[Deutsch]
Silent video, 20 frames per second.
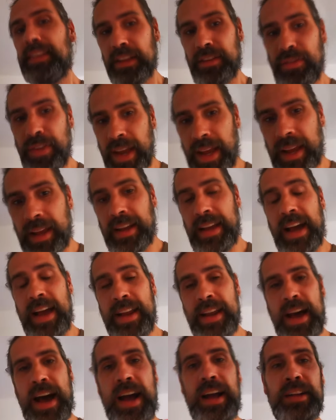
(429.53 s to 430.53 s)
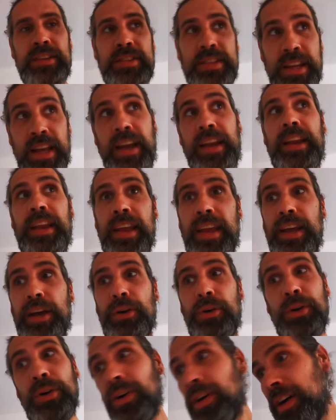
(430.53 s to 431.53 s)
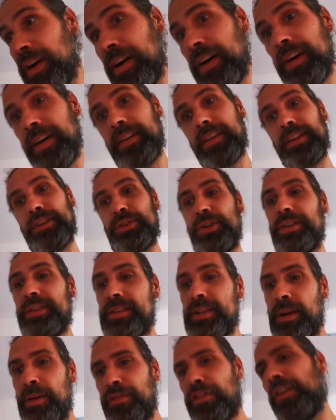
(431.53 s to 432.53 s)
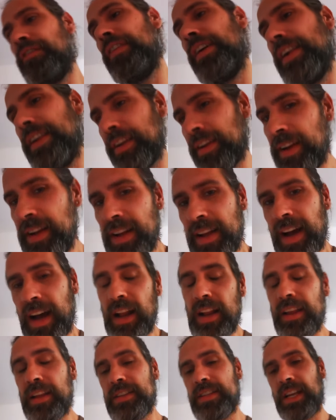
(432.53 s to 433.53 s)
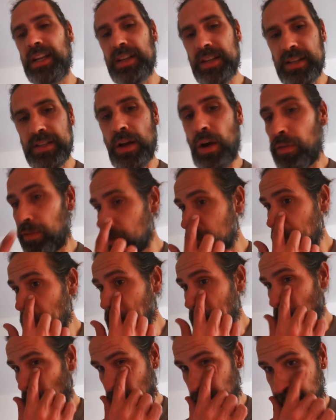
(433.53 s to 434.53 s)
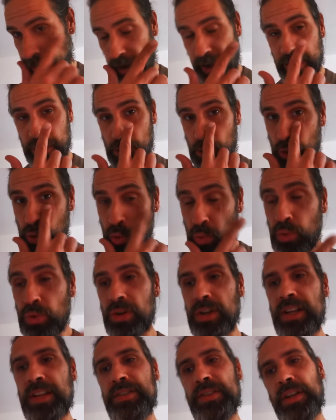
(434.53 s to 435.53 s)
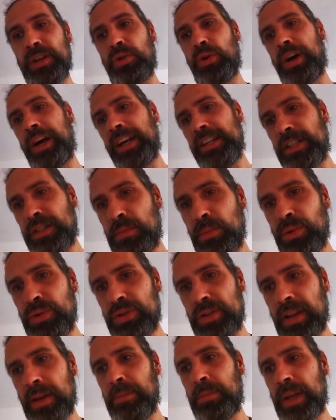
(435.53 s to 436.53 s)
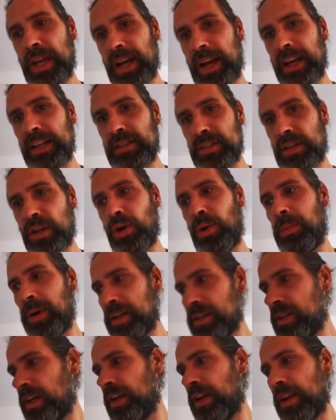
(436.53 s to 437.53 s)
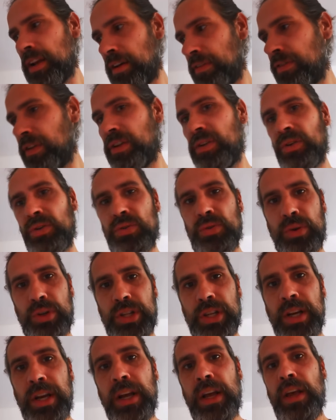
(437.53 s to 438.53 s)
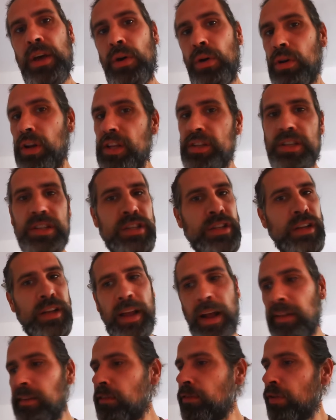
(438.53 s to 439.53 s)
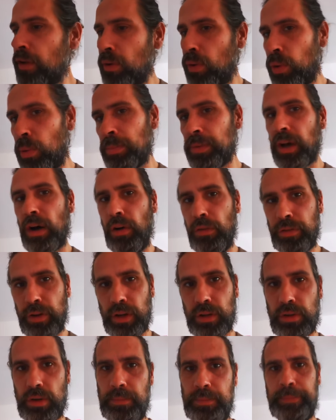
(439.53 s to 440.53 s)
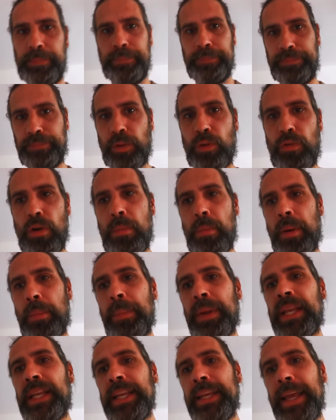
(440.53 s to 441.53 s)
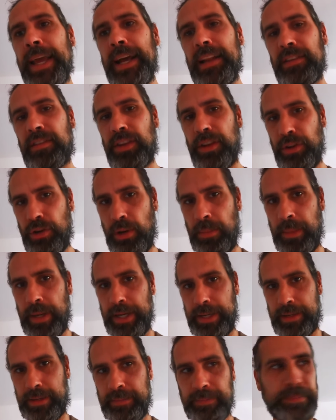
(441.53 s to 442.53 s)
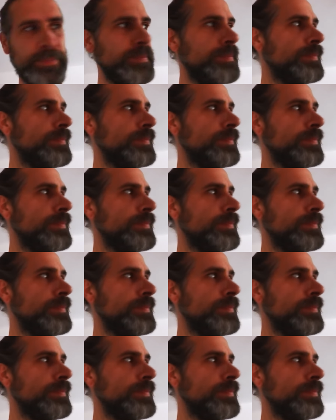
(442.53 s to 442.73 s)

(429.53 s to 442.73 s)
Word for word: Deswegen keine Angst, kein Ego. Das Schönste auf der Welt. Allerdings hatte das auch was mit dem Unfall zu tun und da sind noch Restmuster in mir, Resttraumata, da darf ich noch durch. Und das ist ganz viel oben drauf gekommen weil man mich nicht ernst genommen hat.